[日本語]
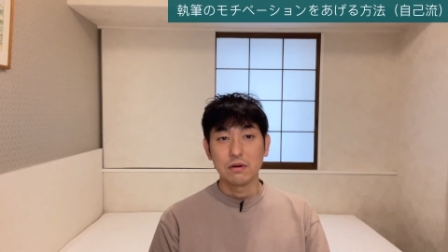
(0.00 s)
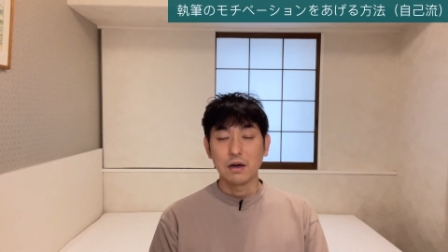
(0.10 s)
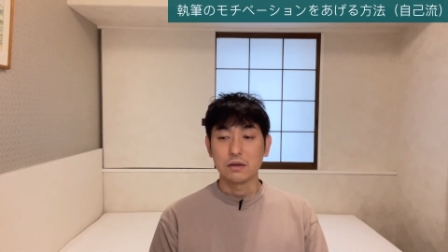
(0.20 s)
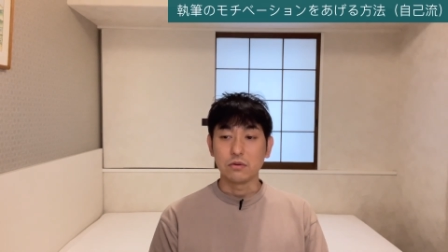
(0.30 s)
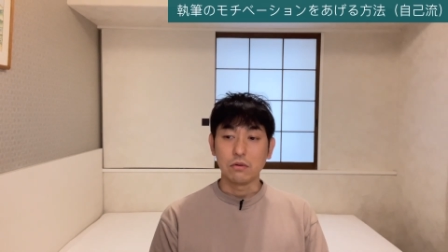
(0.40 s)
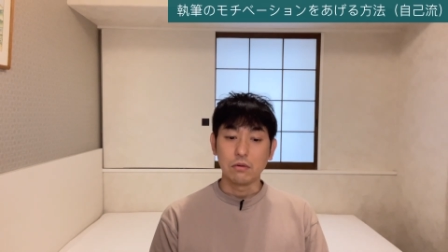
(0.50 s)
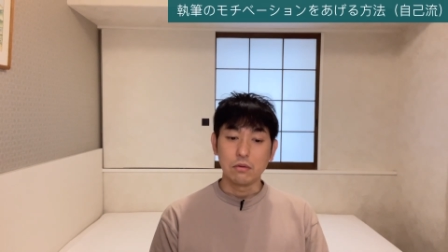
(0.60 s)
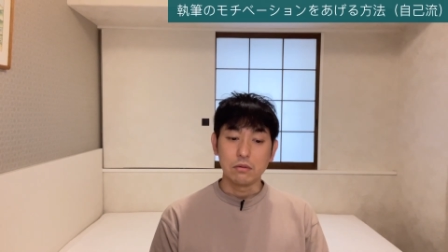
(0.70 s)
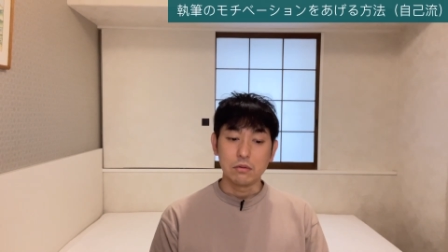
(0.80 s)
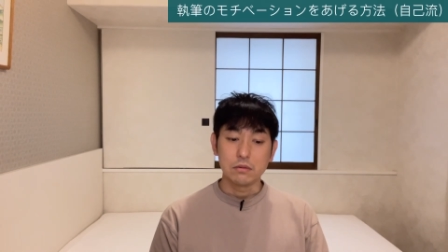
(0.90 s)
あ
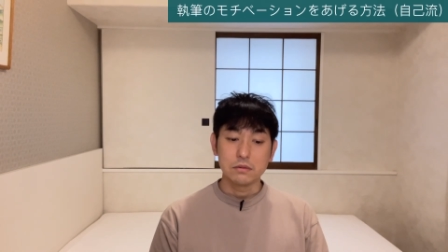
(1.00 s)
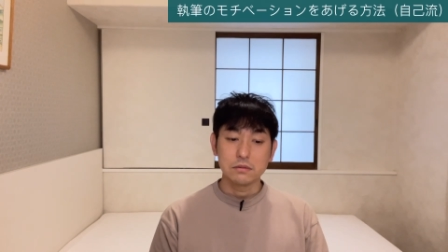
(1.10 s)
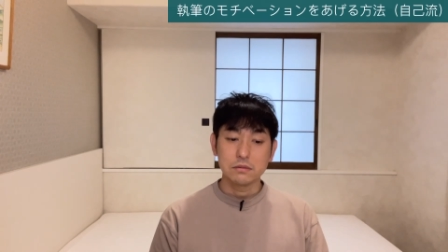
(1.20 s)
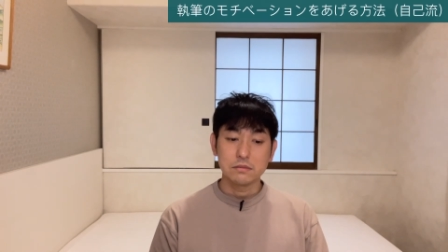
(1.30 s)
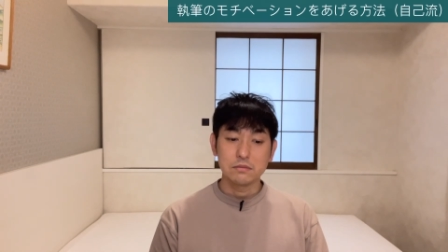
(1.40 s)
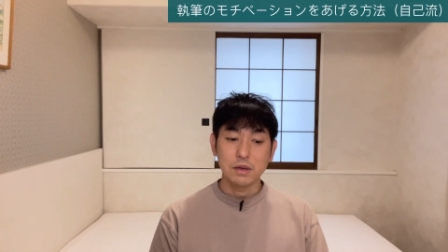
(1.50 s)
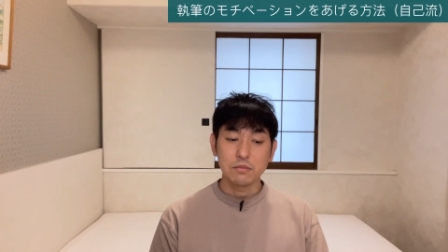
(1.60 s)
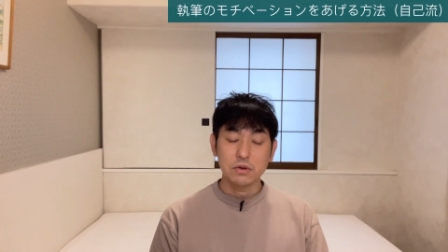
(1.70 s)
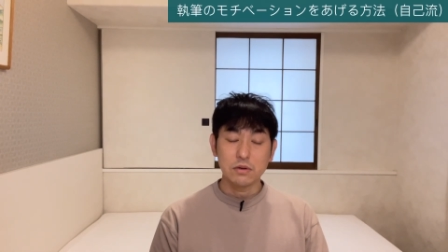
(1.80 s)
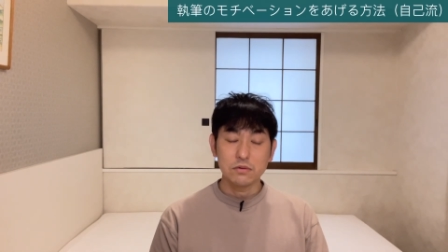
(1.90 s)
のー、まあ、
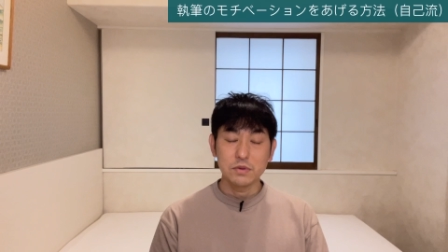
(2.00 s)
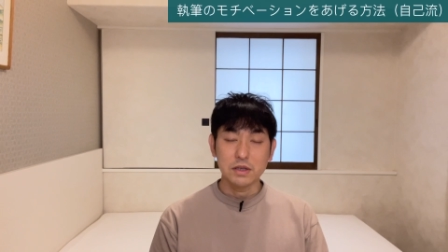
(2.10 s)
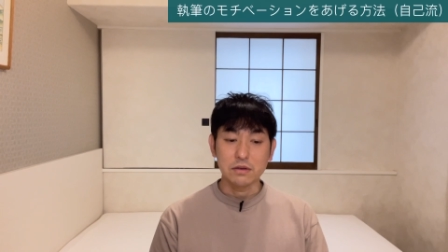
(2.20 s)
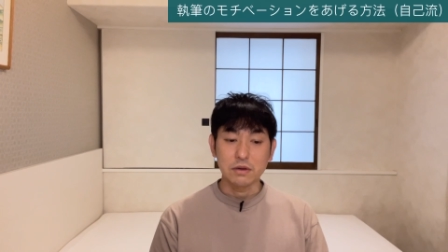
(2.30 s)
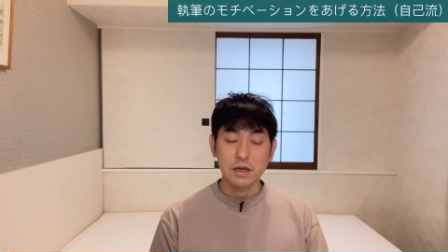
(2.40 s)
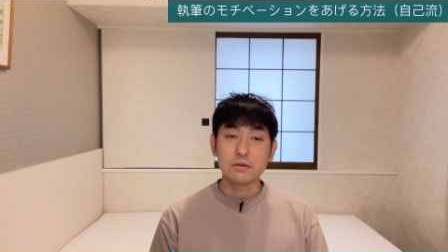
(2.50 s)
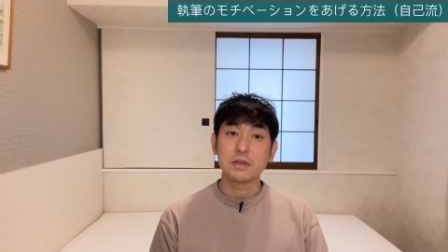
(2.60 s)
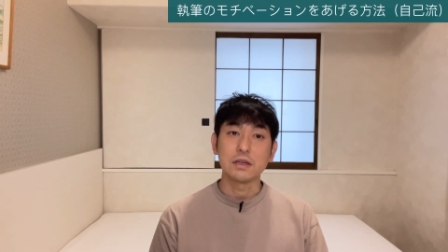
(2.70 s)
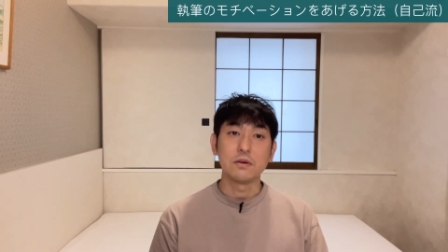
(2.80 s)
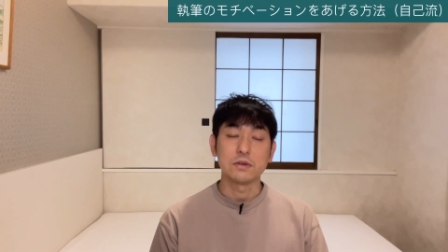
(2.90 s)
僕がよく見てたのは百
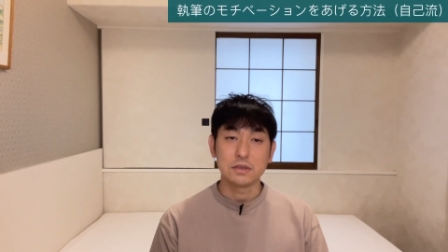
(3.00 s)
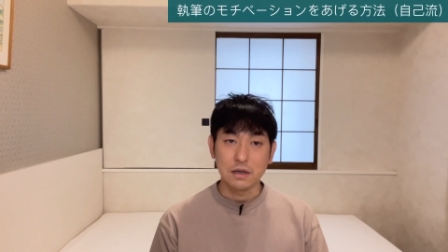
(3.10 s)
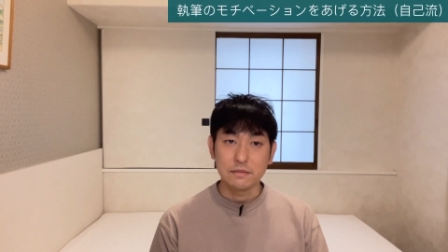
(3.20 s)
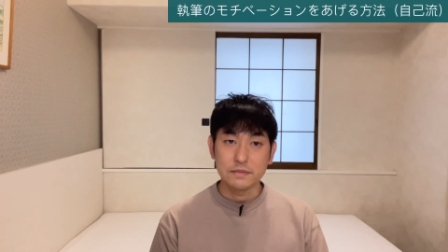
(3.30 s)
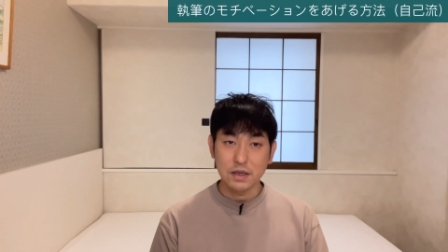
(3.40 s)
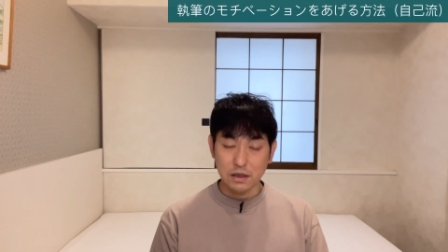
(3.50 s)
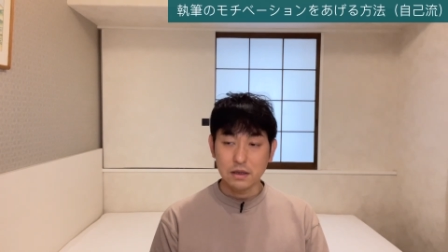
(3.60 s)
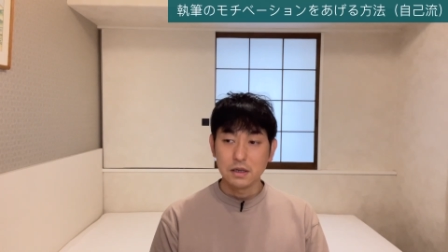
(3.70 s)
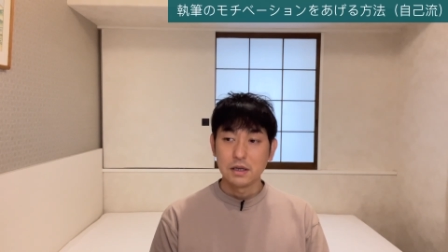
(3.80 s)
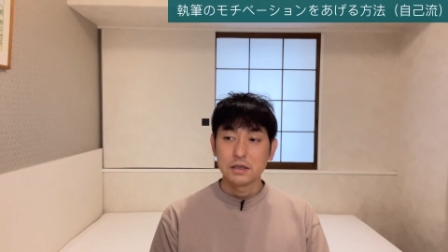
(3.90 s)
田直樹さん、
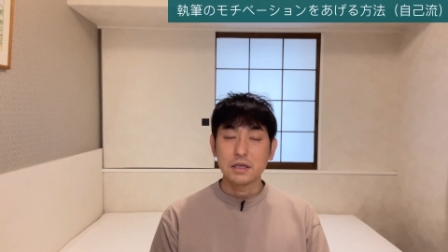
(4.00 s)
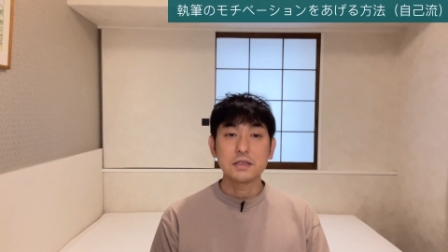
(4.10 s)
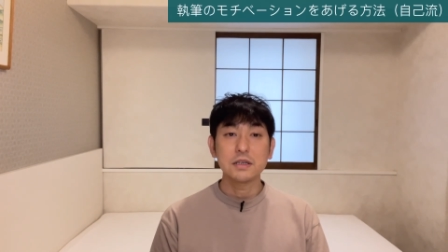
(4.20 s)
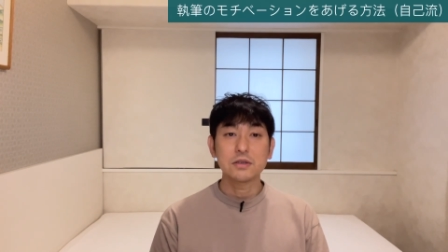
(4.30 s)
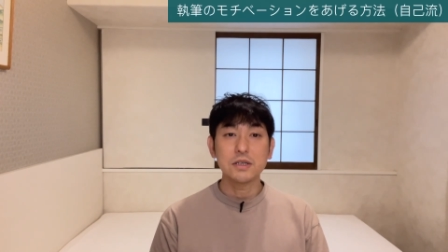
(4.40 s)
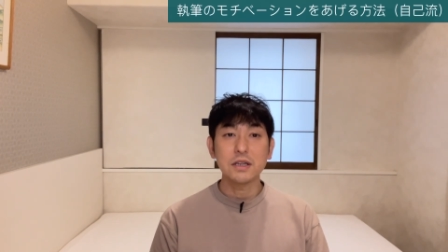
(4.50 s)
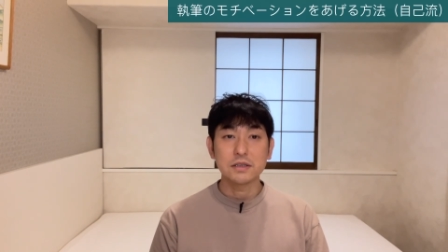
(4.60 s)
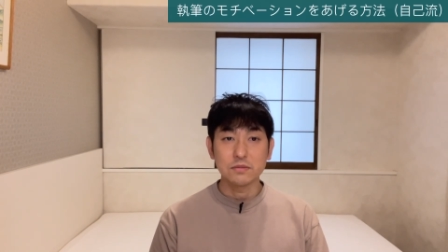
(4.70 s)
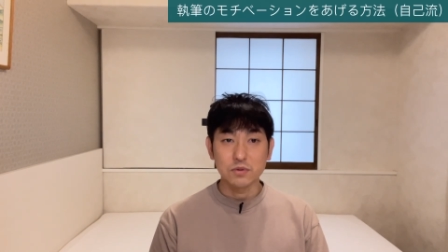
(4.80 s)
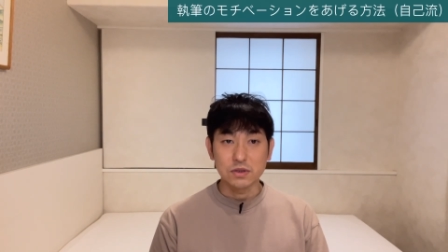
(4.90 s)
えー、決して好きな
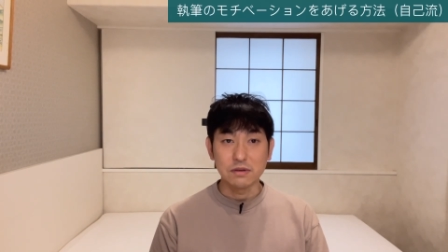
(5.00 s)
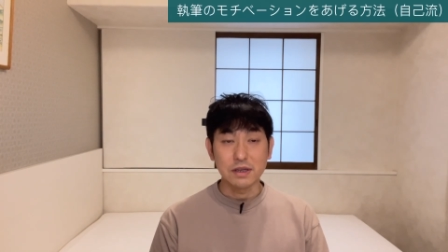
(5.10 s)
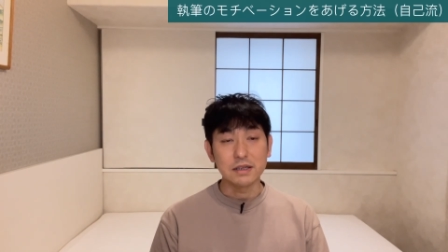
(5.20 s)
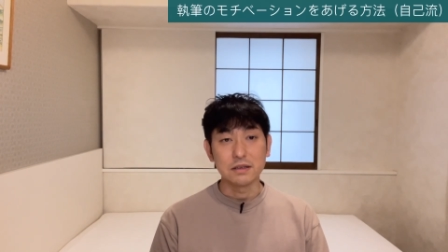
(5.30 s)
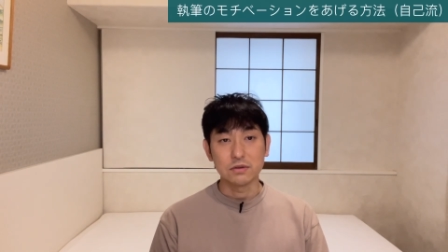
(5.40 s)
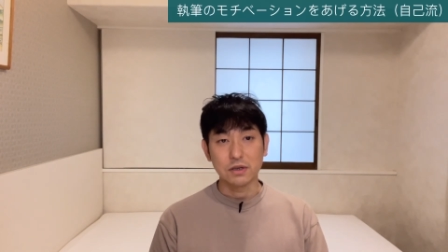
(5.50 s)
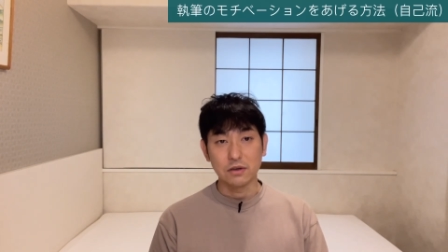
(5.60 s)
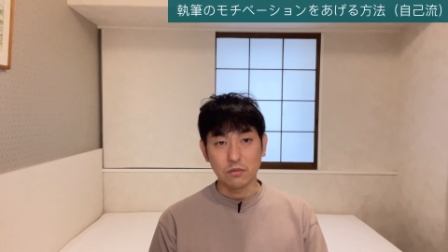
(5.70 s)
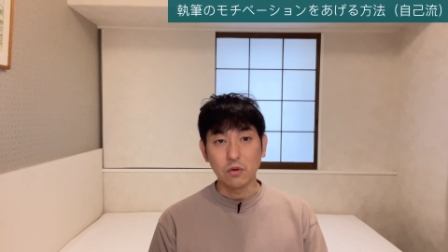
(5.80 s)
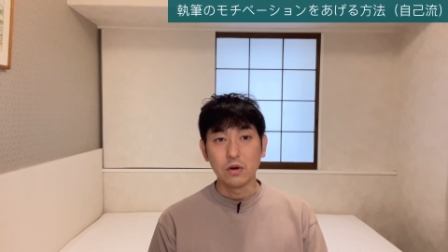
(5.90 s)
人物ではないんですけ
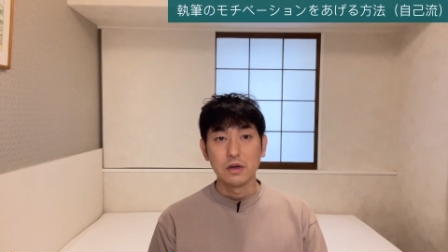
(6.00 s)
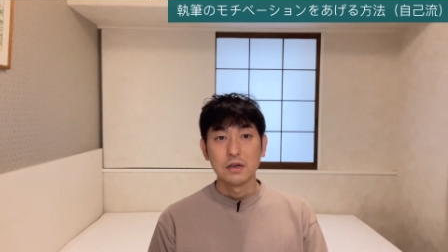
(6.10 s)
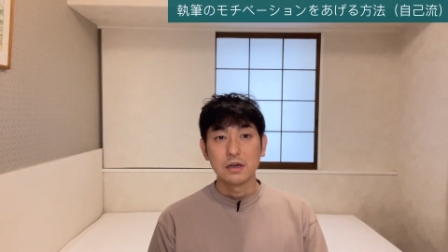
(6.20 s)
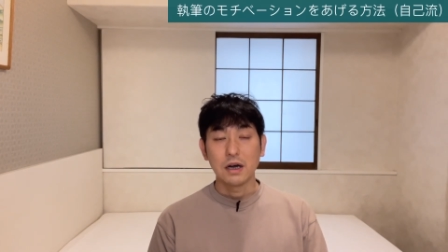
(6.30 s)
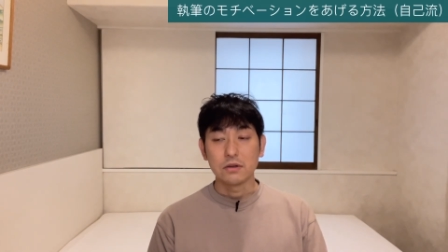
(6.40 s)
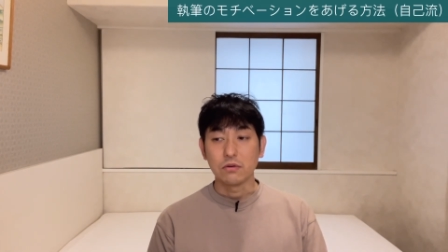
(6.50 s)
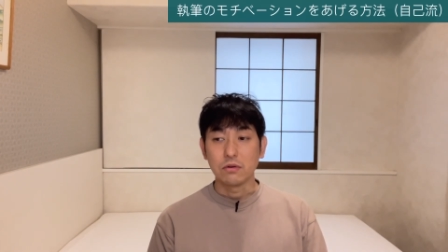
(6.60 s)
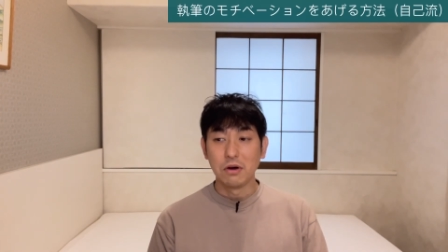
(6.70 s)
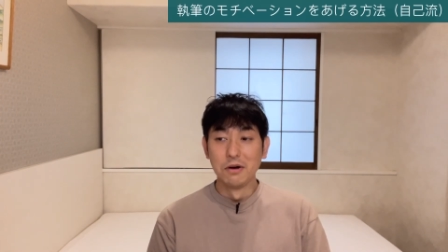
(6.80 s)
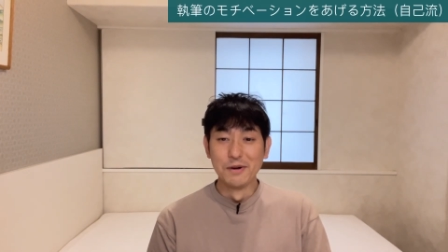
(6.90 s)
れども、あのー、